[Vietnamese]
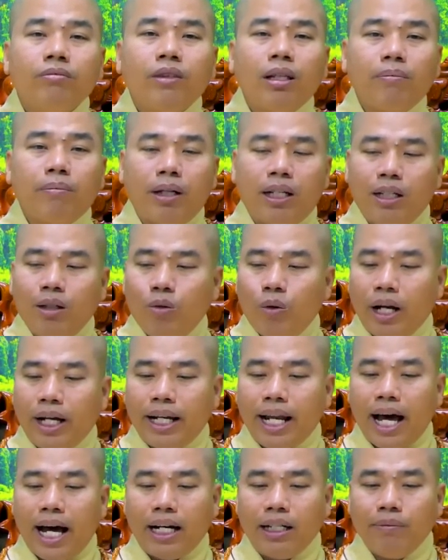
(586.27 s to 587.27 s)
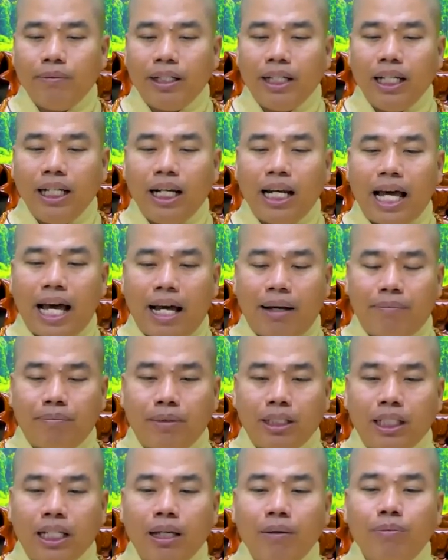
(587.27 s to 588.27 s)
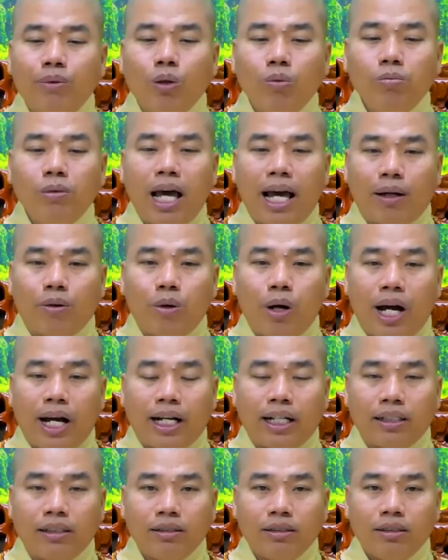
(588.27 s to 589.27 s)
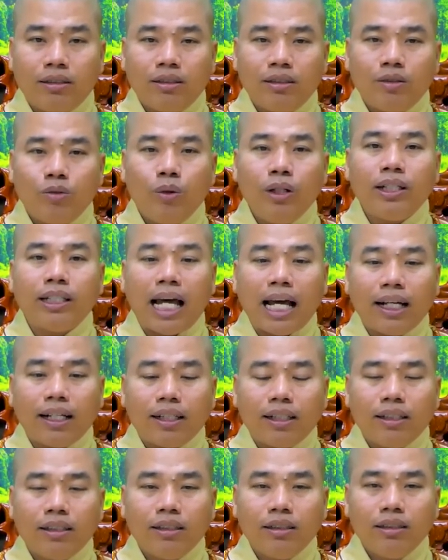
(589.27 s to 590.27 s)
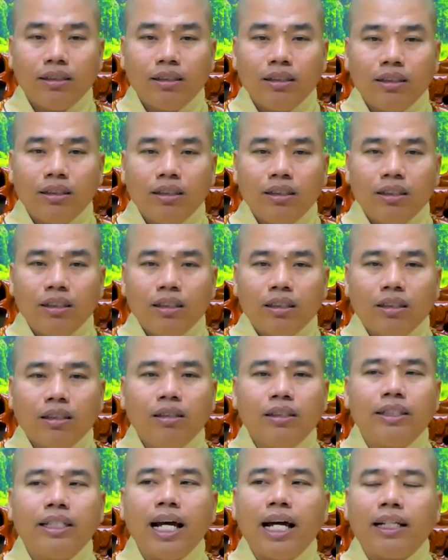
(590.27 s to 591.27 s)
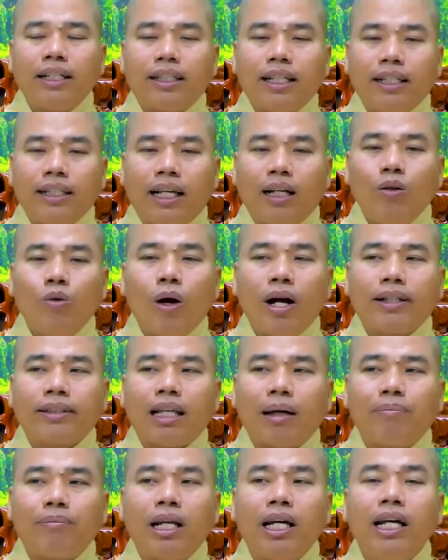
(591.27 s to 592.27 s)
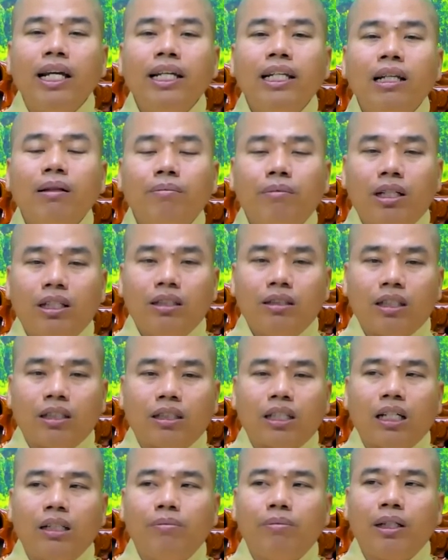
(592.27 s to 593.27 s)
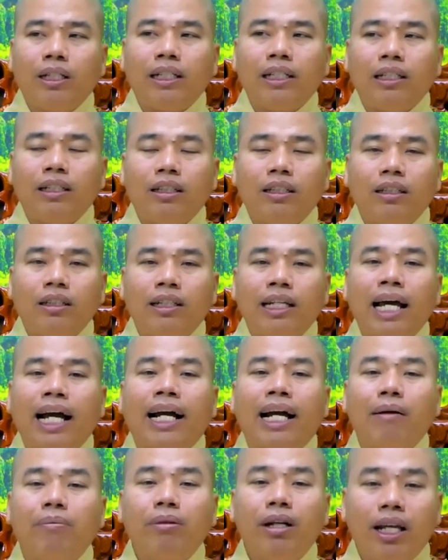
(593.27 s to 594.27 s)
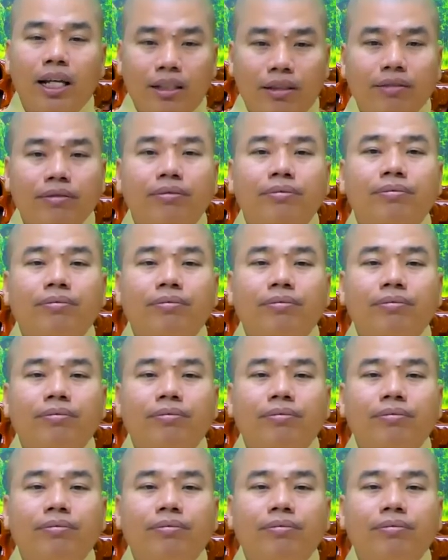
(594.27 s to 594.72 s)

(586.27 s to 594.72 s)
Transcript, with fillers: nên mình ở ngoài đời mình đi làm mình nghiêm túc đàng hoàng quy tắc người trên người ta vẫn quan tâm để ý đến mình từ từ mình nâng cấp lên